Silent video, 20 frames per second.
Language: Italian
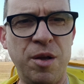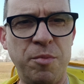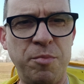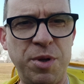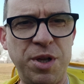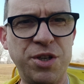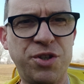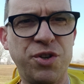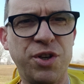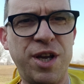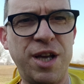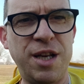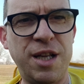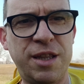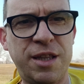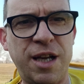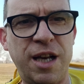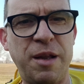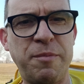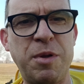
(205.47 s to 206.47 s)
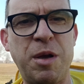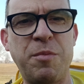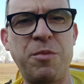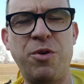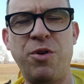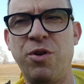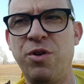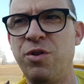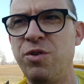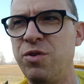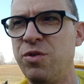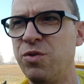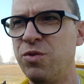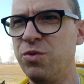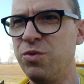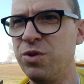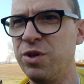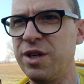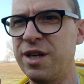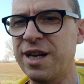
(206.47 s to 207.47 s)
Penso che in Italia abbiamo
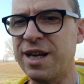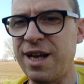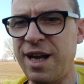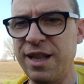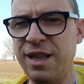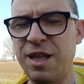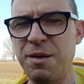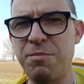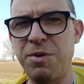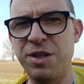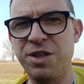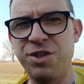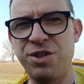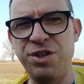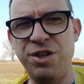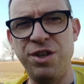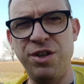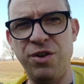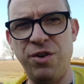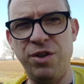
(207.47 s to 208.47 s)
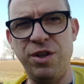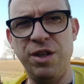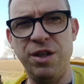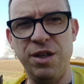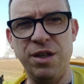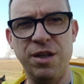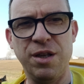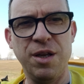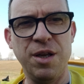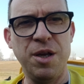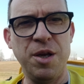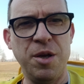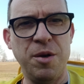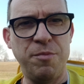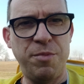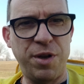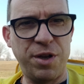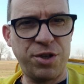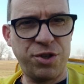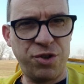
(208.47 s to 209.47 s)
un grande bacino di
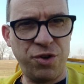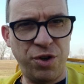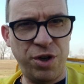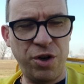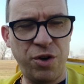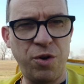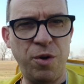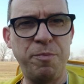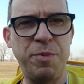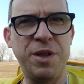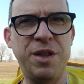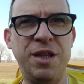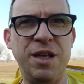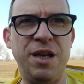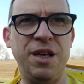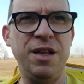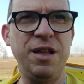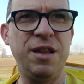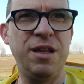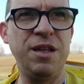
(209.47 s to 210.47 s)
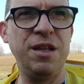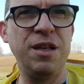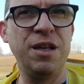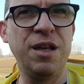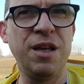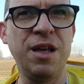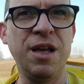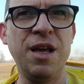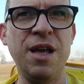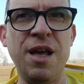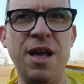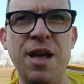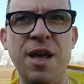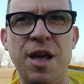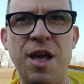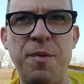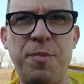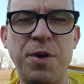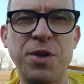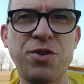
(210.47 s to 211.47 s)
persone competenti
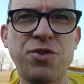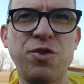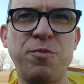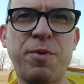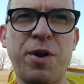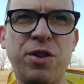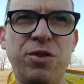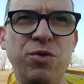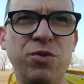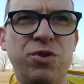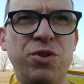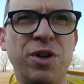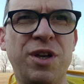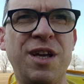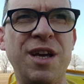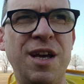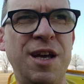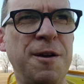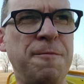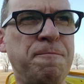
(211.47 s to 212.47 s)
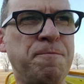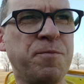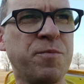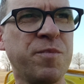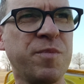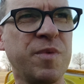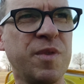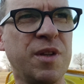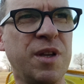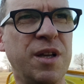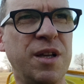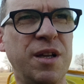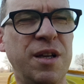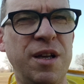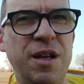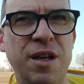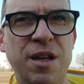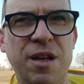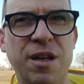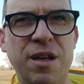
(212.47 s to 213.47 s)
e penso soprattutto che
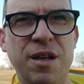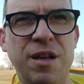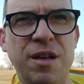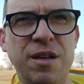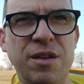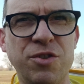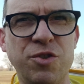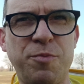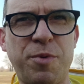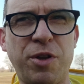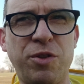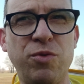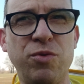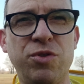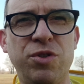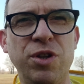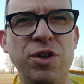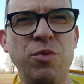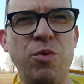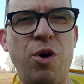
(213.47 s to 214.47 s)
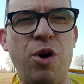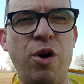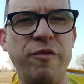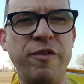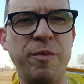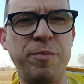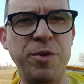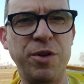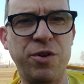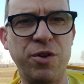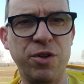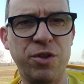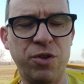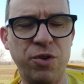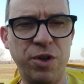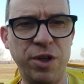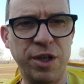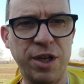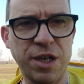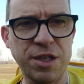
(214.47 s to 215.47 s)
eh, soprattutto i nuovi
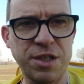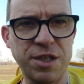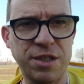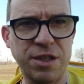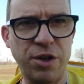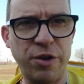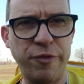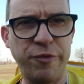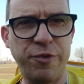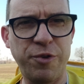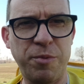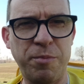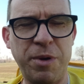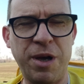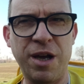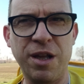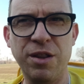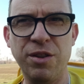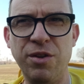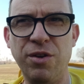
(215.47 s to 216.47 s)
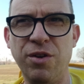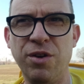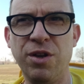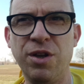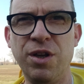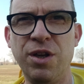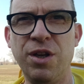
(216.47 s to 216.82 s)
apicoltori che si stanno formando